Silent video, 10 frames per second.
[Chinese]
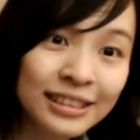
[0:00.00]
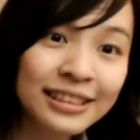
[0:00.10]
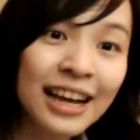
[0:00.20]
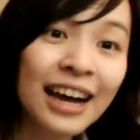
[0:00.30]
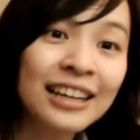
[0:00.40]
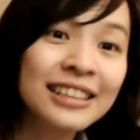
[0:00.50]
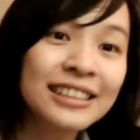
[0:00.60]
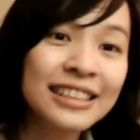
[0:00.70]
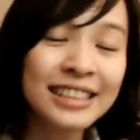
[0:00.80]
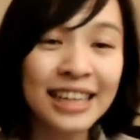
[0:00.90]
那
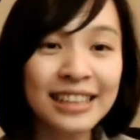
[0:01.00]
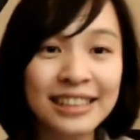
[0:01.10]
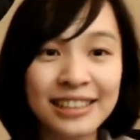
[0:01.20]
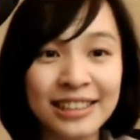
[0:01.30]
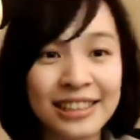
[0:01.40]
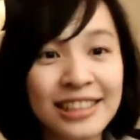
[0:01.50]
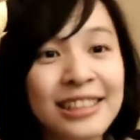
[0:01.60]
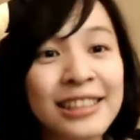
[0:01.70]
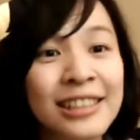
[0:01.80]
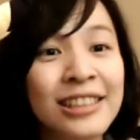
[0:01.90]
第三个
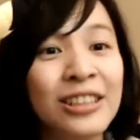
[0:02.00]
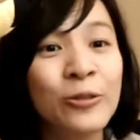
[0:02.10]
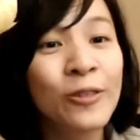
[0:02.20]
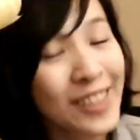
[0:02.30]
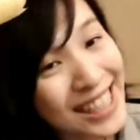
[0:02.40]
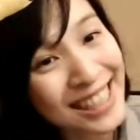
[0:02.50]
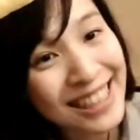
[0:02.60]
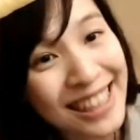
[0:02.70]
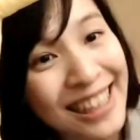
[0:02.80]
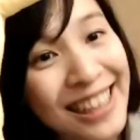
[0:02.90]
是我没时
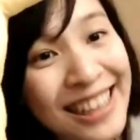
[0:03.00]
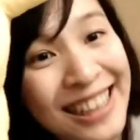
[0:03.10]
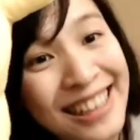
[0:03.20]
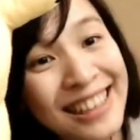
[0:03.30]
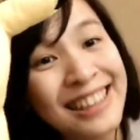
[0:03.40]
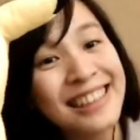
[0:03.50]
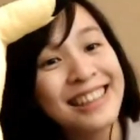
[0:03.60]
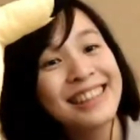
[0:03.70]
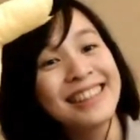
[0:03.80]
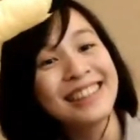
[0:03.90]
间，
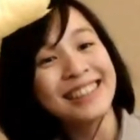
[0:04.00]
噔